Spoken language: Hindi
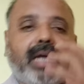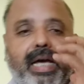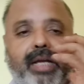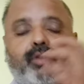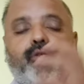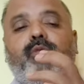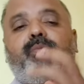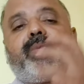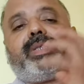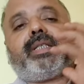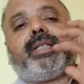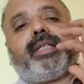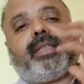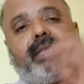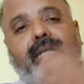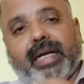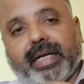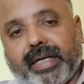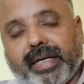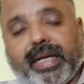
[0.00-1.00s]
ध्यान को
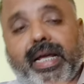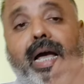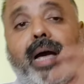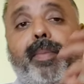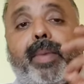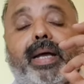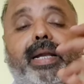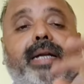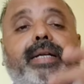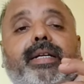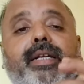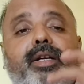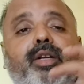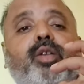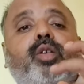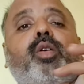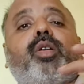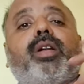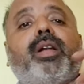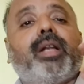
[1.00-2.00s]
विचलित ना करें हमारा
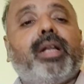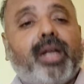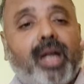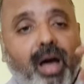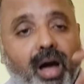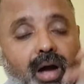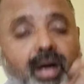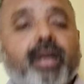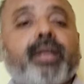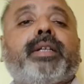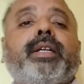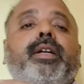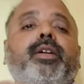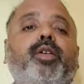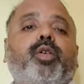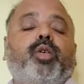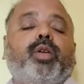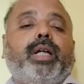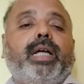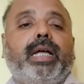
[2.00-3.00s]
टेन्योर लॉन्ग
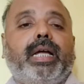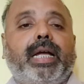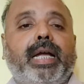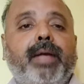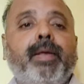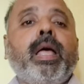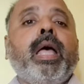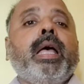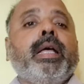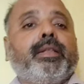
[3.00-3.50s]
टेन्योर है